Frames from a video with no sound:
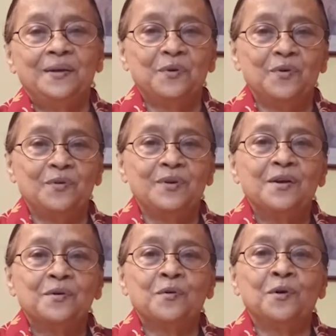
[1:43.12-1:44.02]
এবং
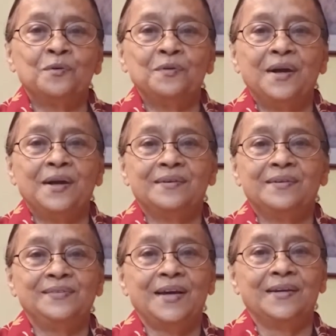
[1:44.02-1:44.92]
করোনার
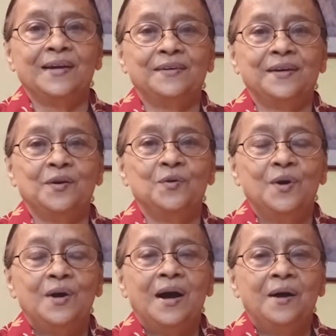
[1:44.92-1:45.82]
জায়গাটাও
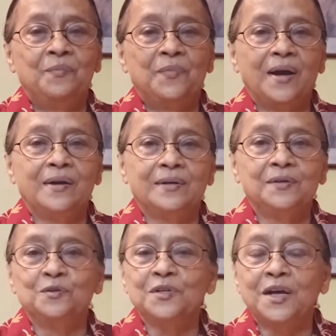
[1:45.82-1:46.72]
আমরা
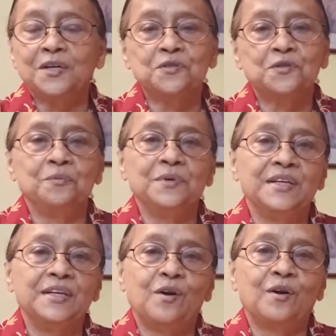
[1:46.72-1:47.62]
একটু
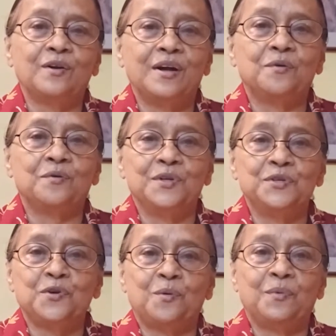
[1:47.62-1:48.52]
স্বাস্থ্যবিধি রক্ষা করে
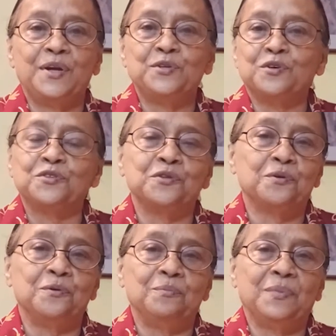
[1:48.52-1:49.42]
সবাই
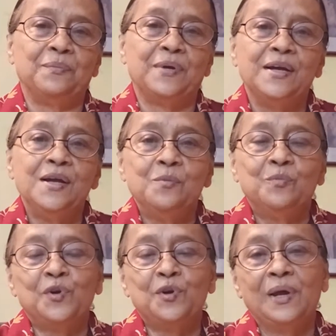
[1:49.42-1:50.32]
সচেতনভাবে
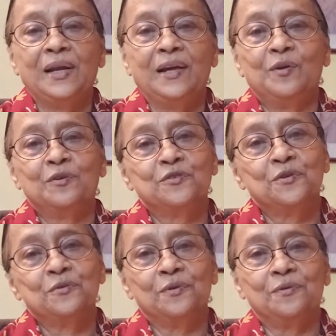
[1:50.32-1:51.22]
বইমেলায়
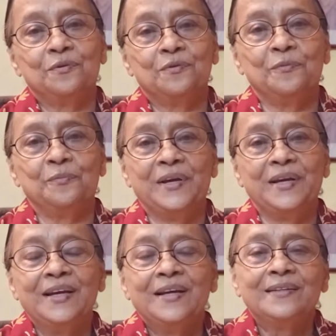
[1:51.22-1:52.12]
অংশগ্রহণ করবে
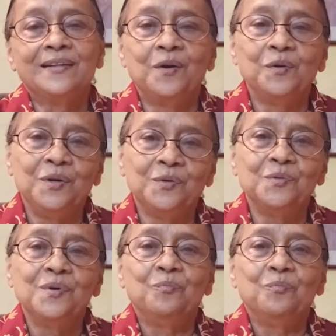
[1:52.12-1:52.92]
তাহলেও